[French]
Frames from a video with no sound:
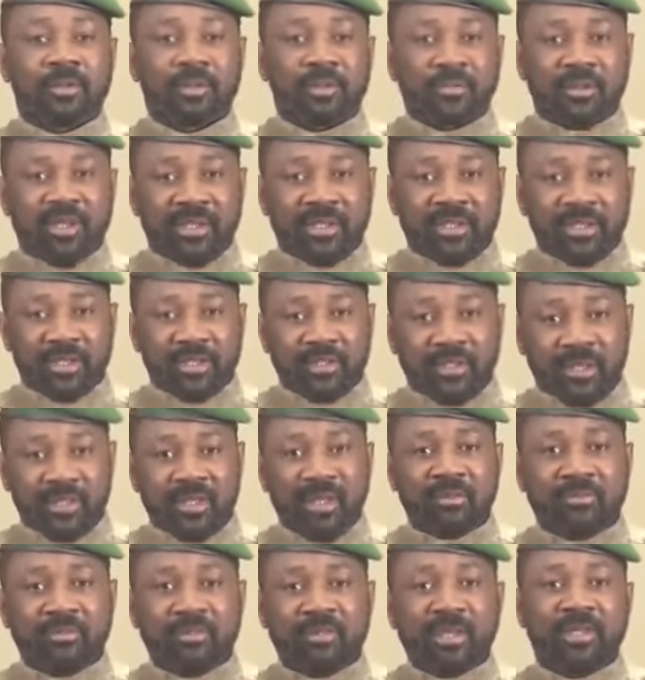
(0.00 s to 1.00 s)
Je
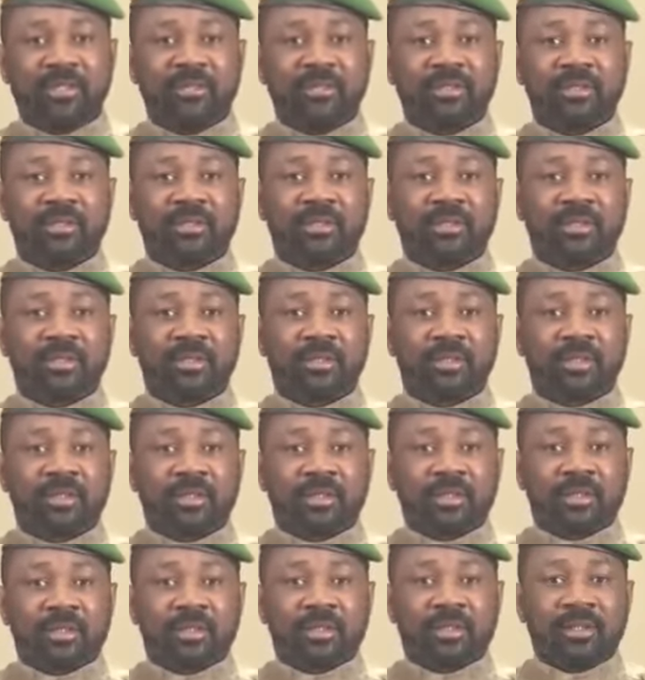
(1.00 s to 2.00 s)
m'incline également
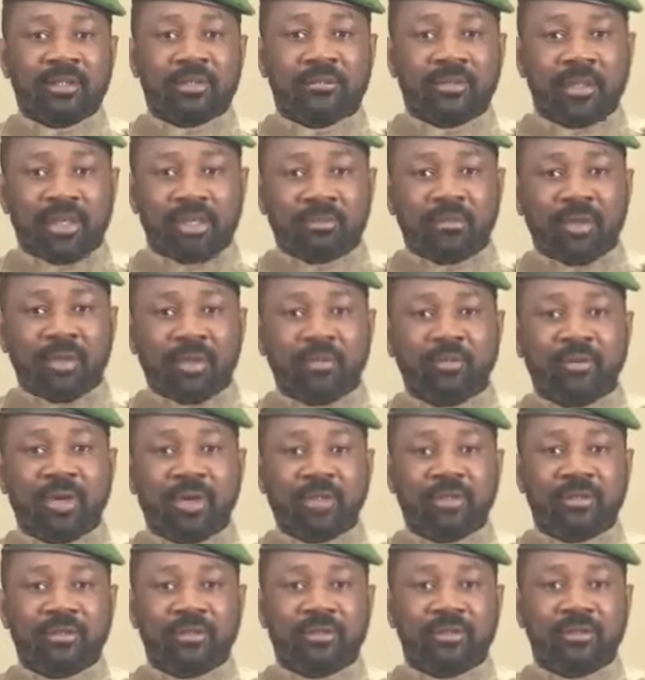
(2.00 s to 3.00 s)
devant la
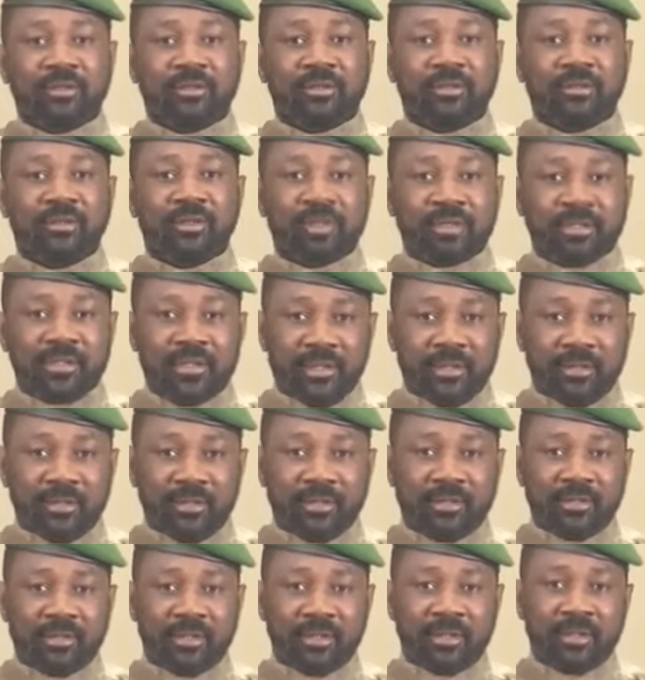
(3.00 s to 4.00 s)
mémoire de
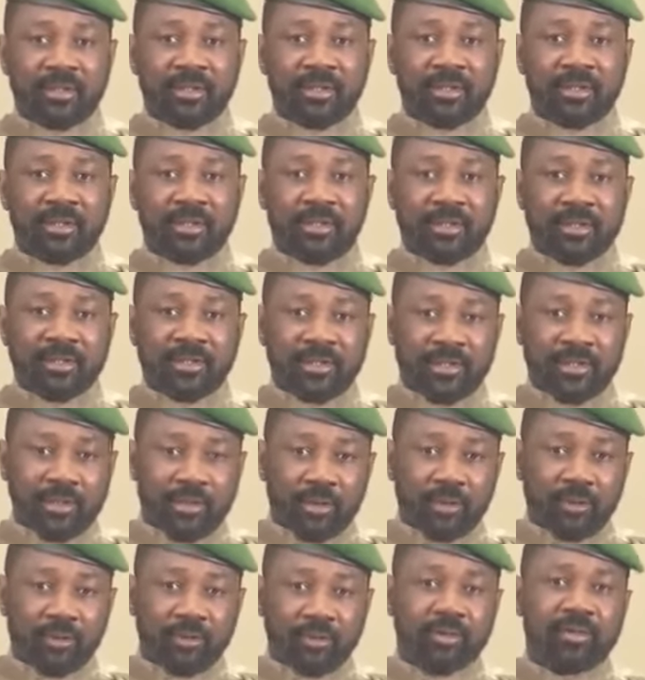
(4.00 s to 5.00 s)
celles et
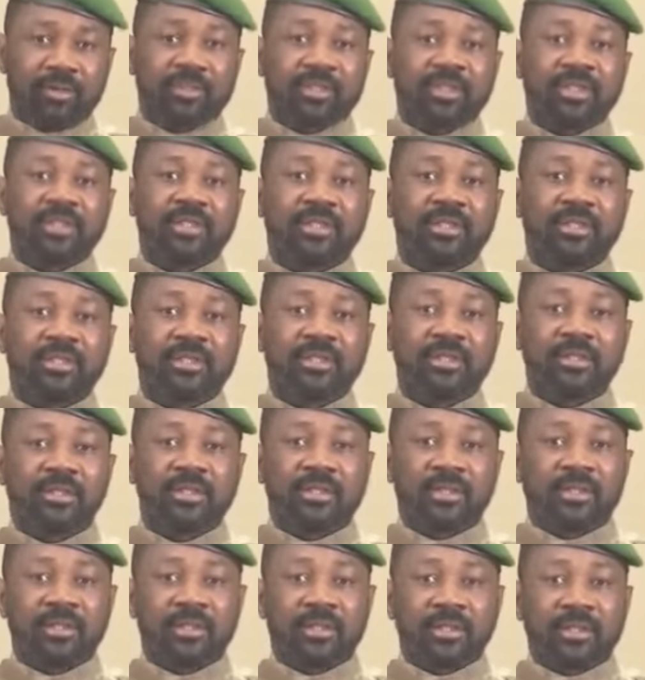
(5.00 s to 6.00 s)
ceux qui ont
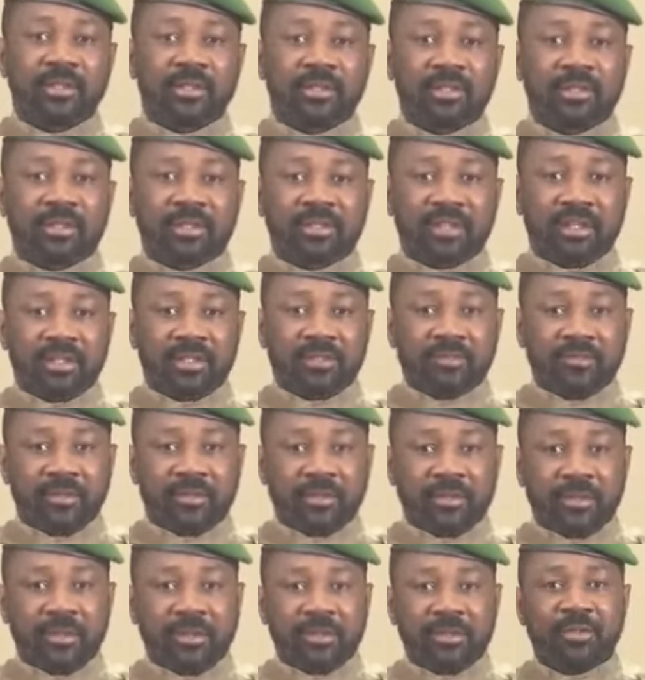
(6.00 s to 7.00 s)
consenti le
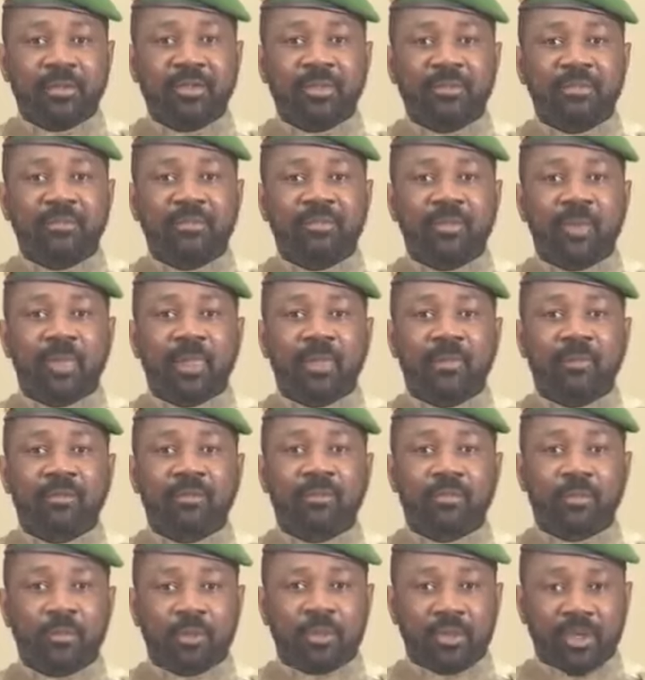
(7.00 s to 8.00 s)
sacrifice ultime
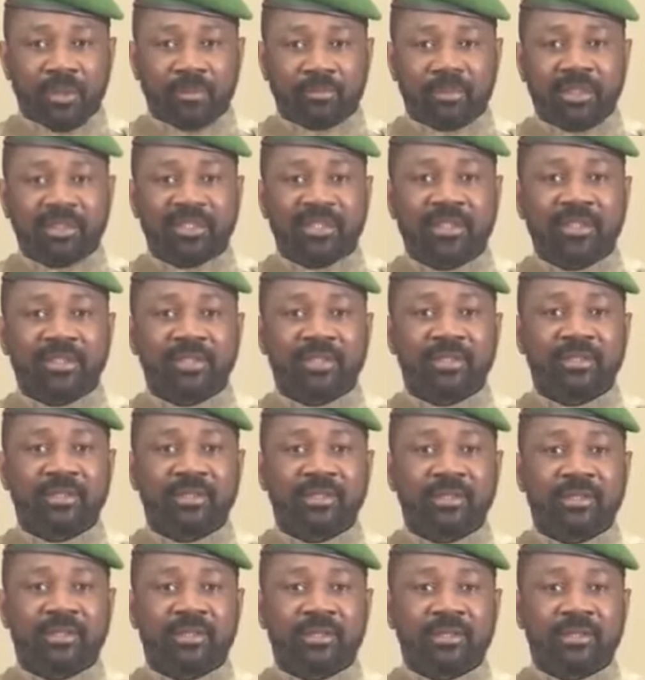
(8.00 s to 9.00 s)
pour la patrie,
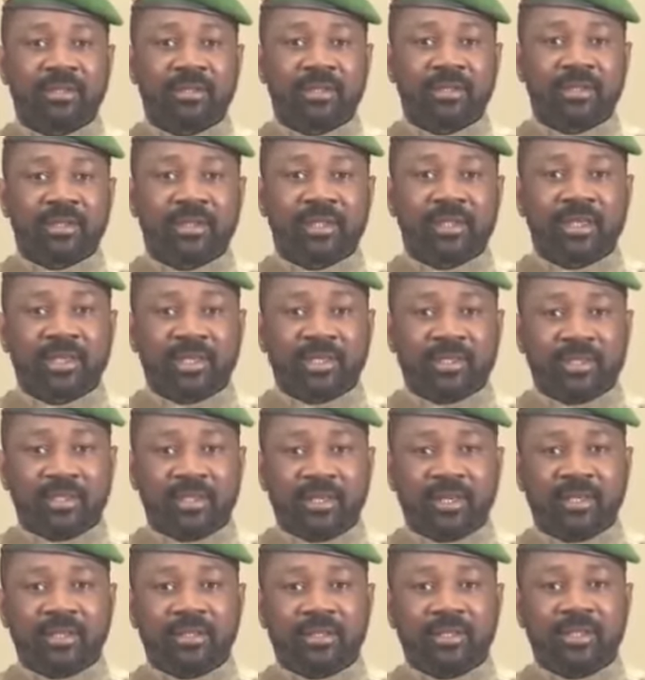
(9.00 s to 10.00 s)
qui leur
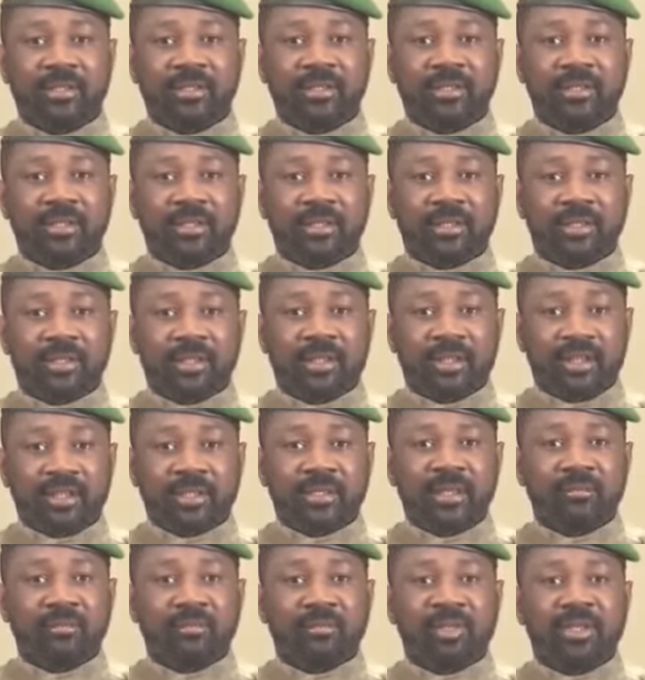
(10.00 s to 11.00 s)
sera
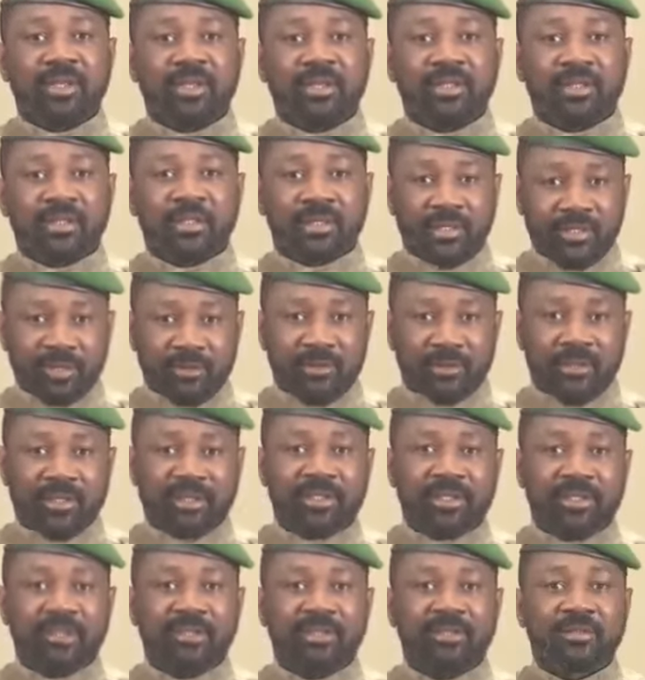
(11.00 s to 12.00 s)
éternellement
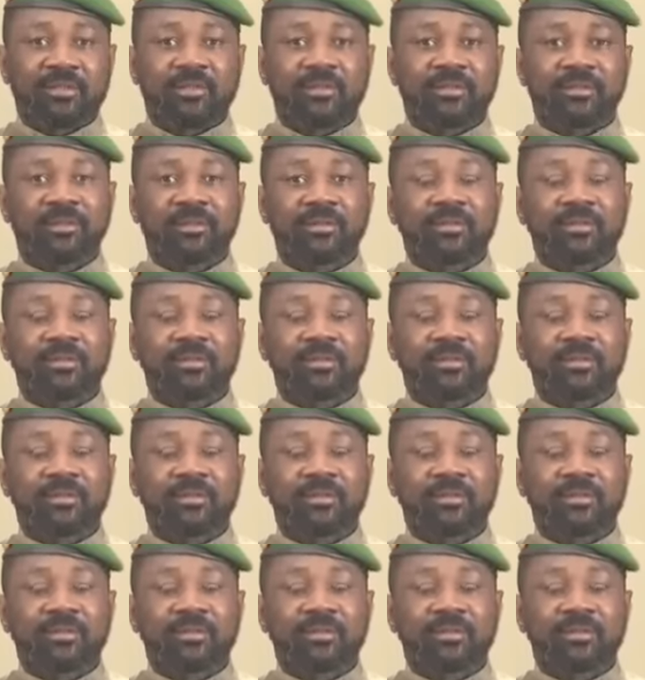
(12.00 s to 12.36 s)
reconnaissante.